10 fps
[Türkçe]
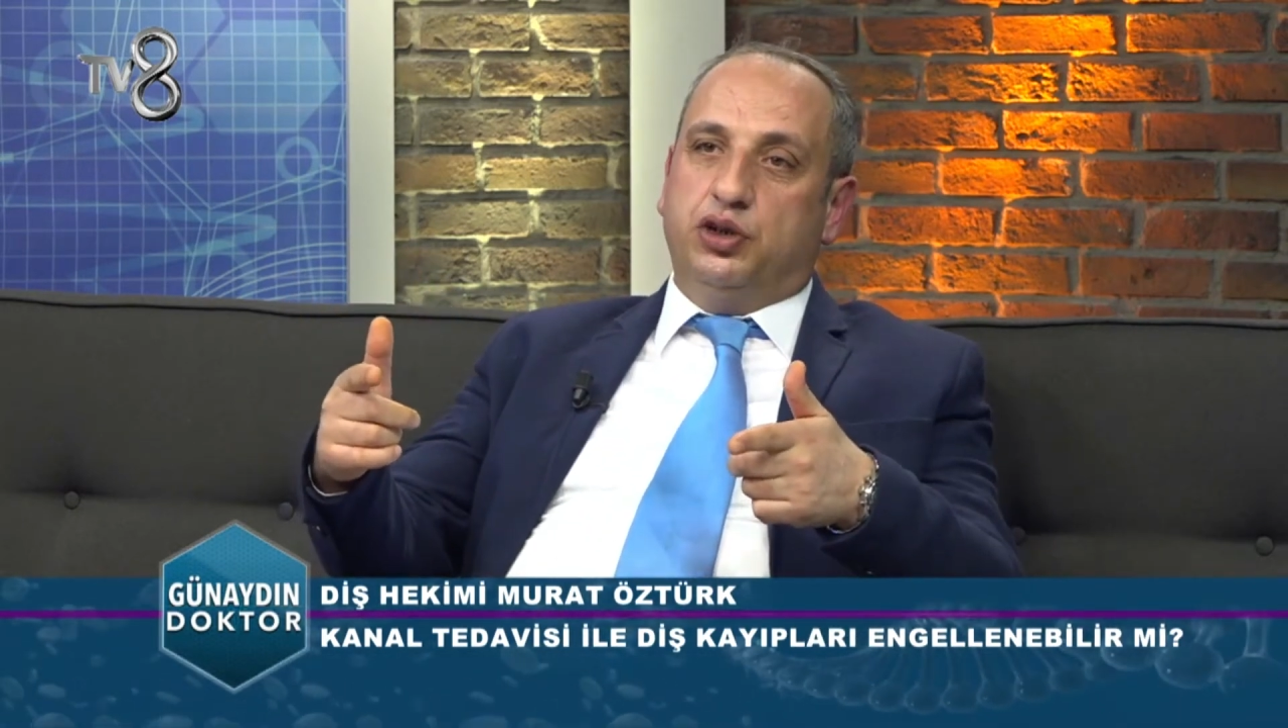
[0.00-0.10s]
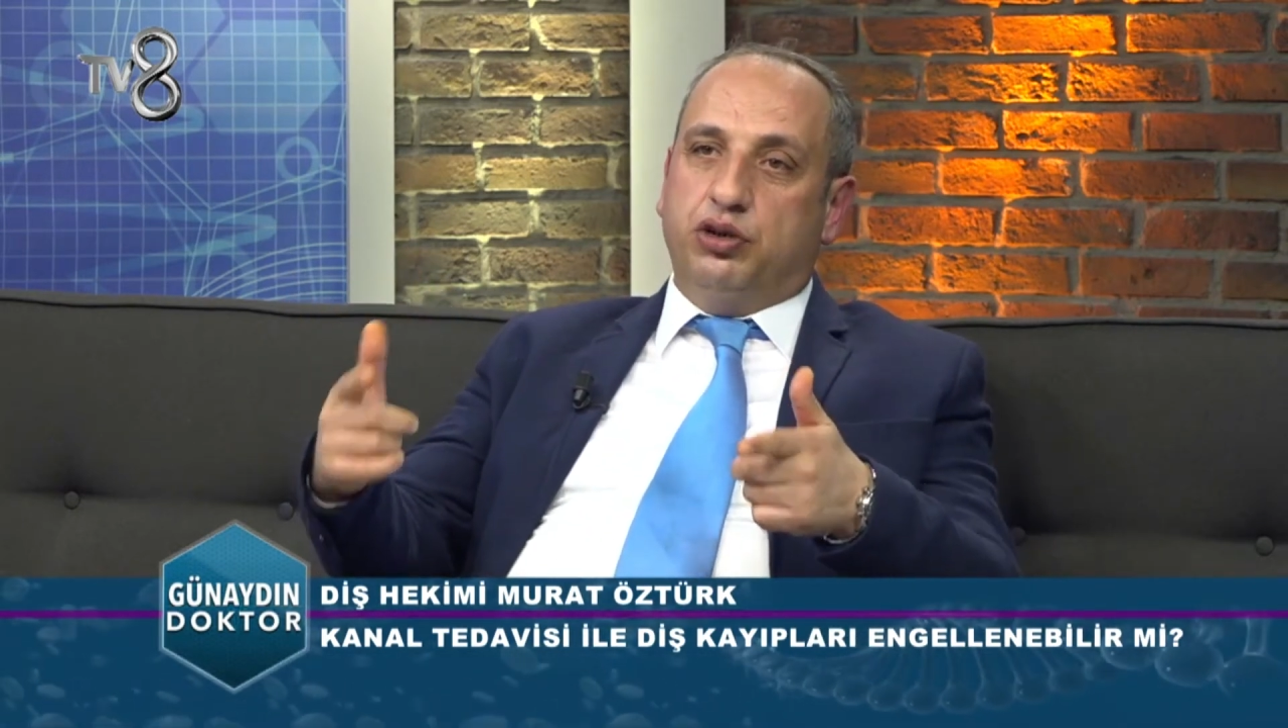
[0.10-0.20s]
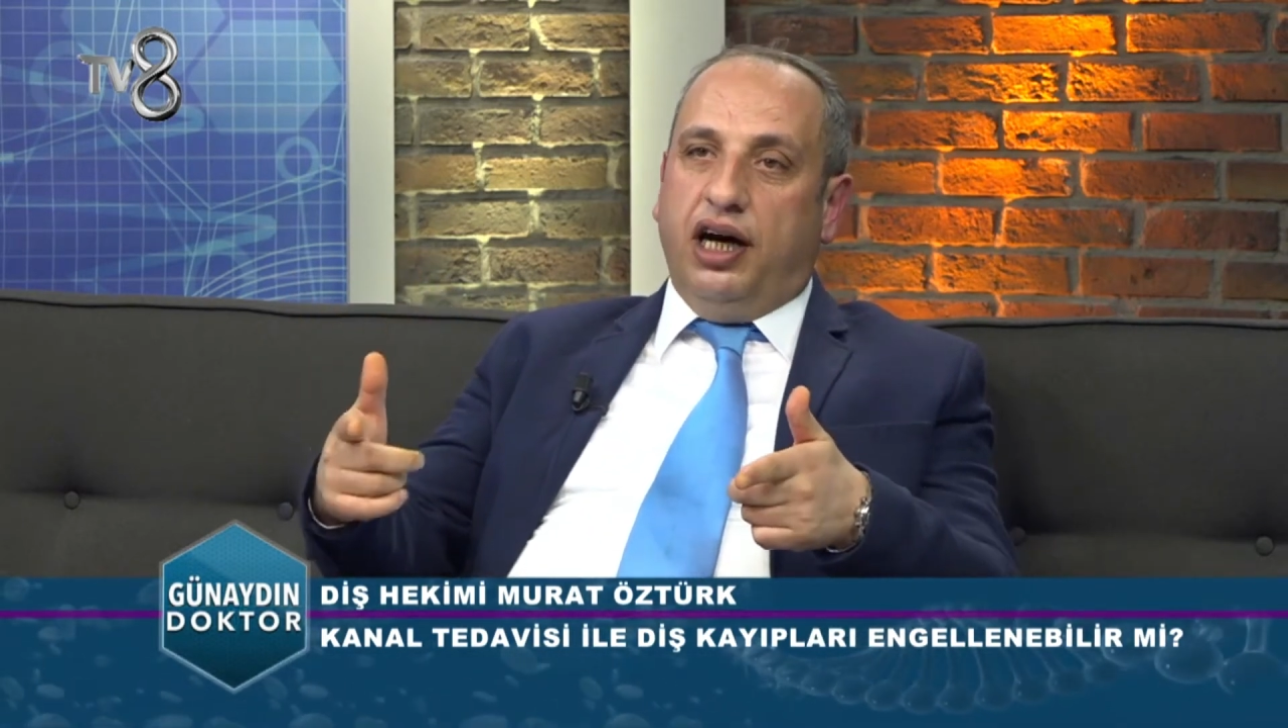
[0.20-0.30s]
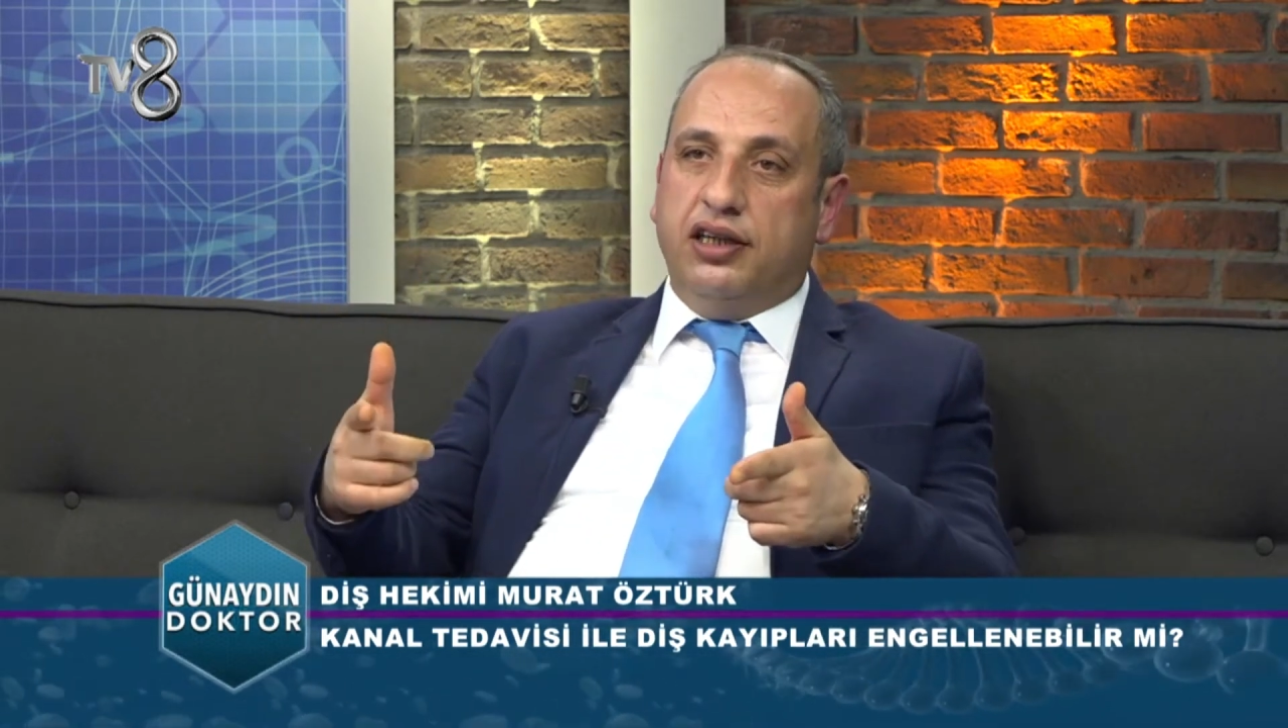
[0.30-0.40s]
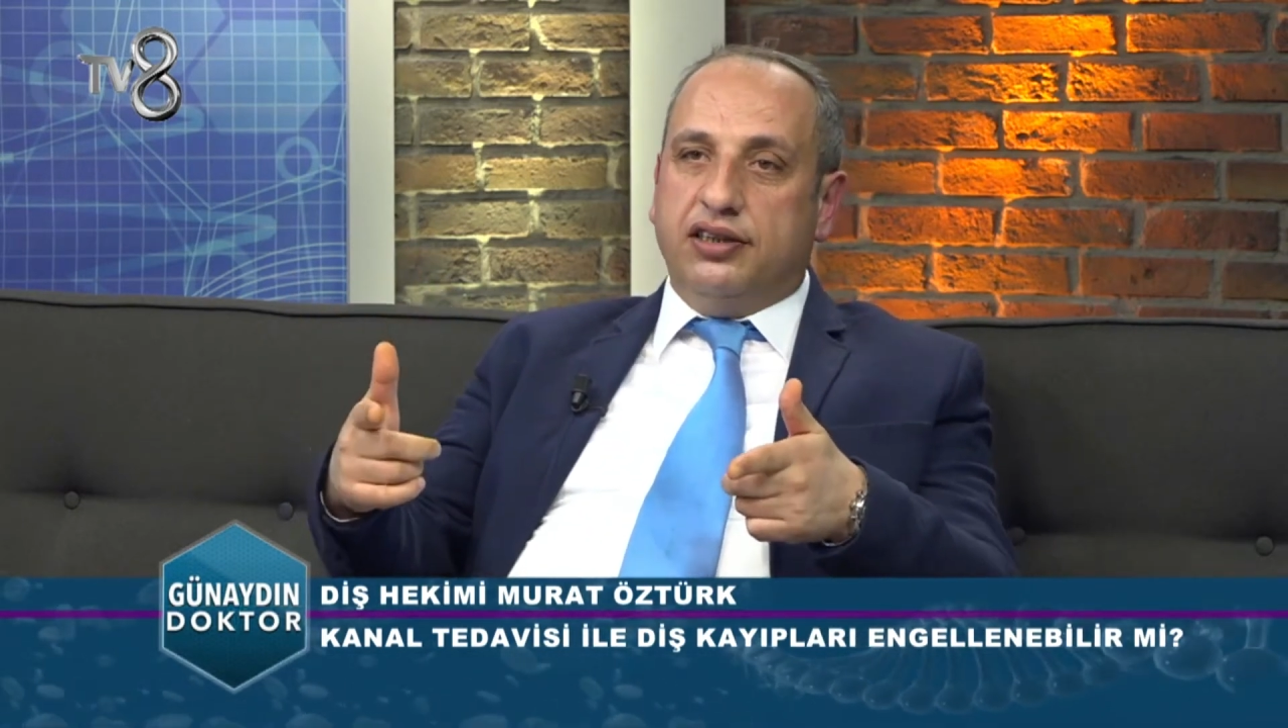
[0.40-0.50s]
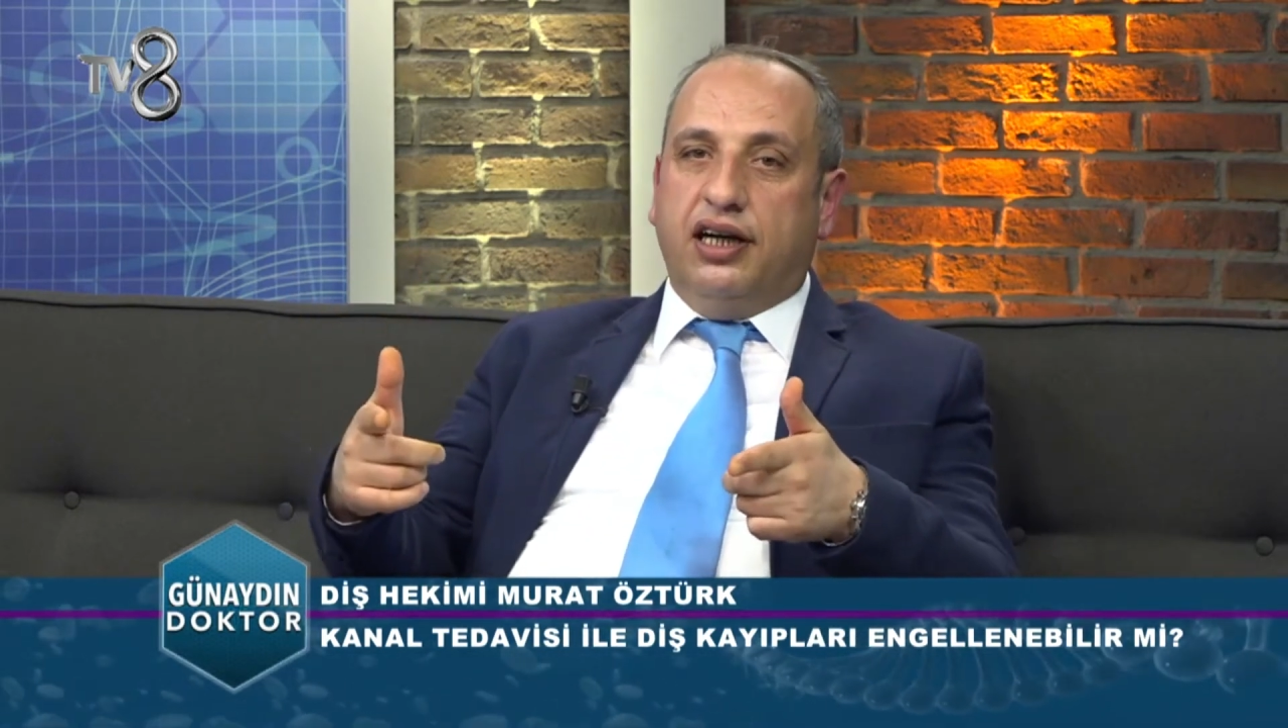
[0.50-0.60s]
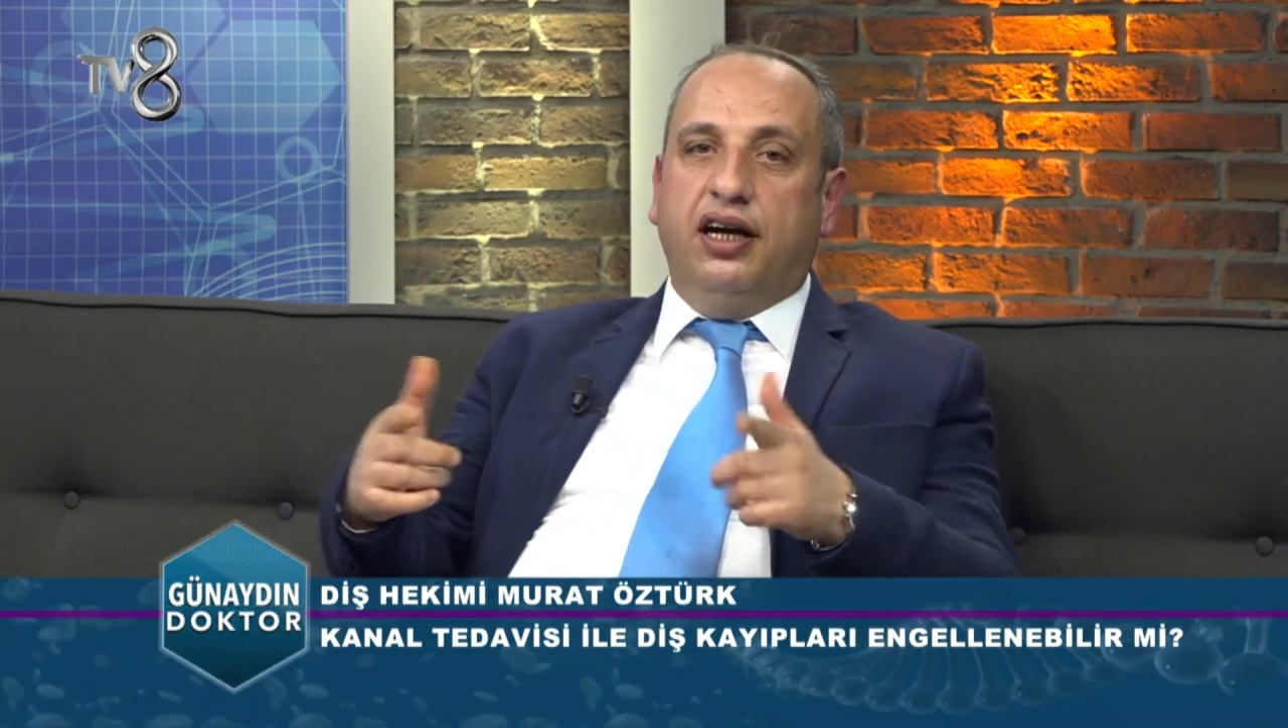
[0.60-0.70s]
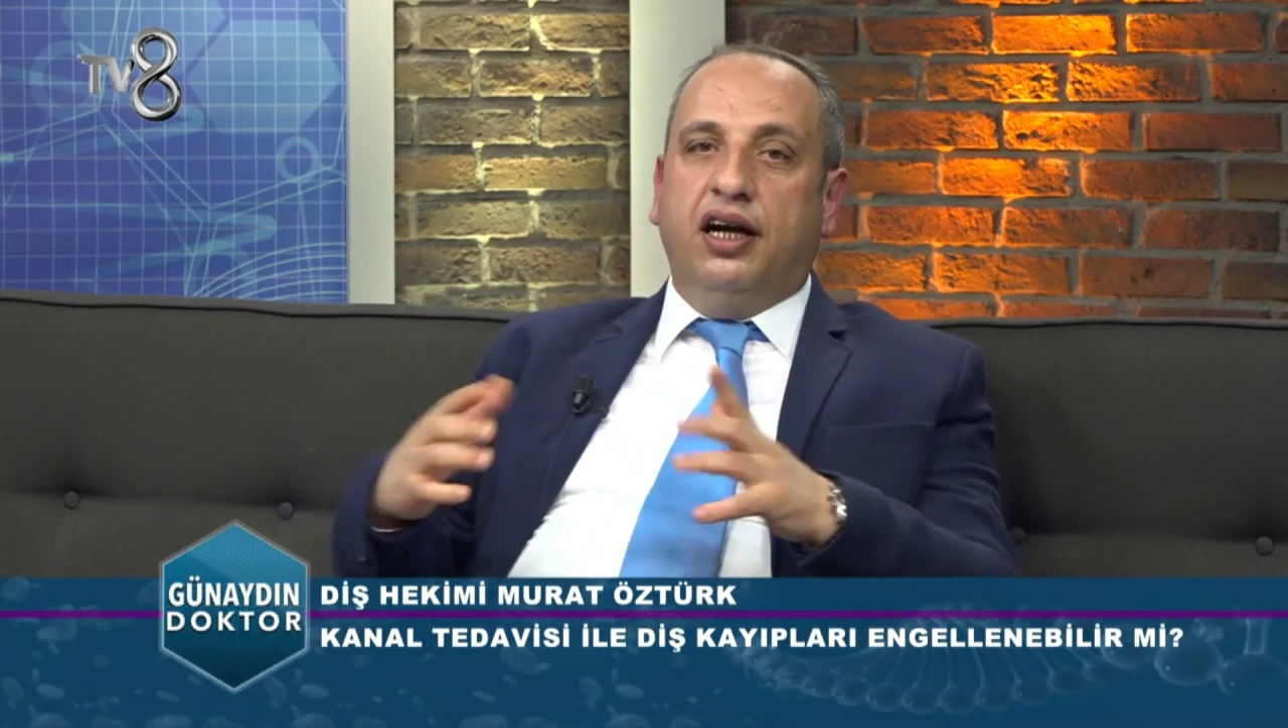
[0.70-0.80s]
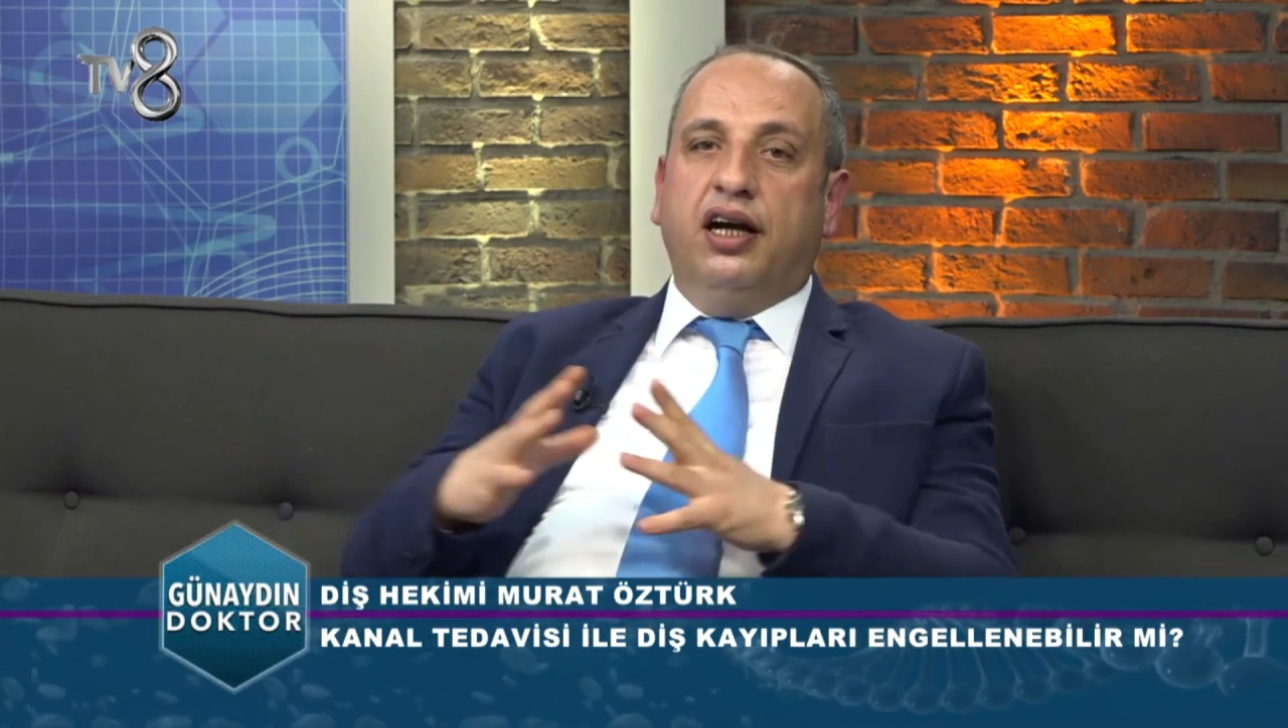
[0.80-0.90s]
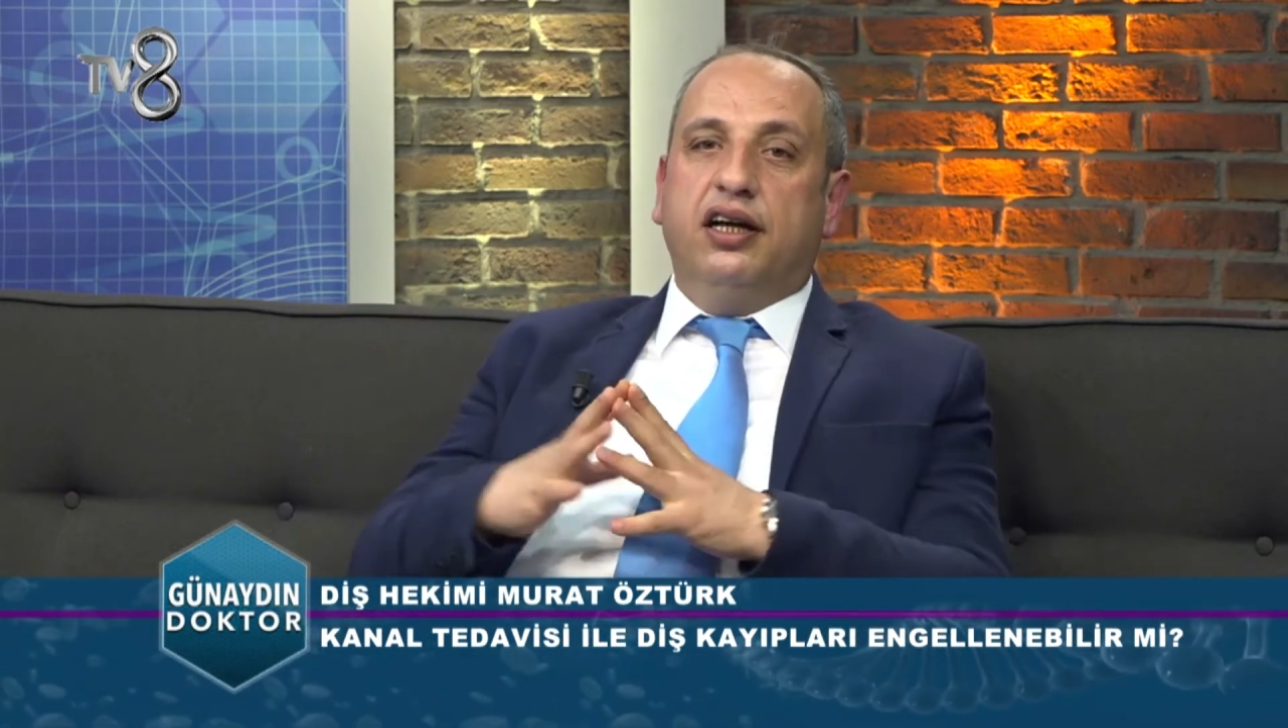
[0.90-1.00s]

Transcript: Şu anda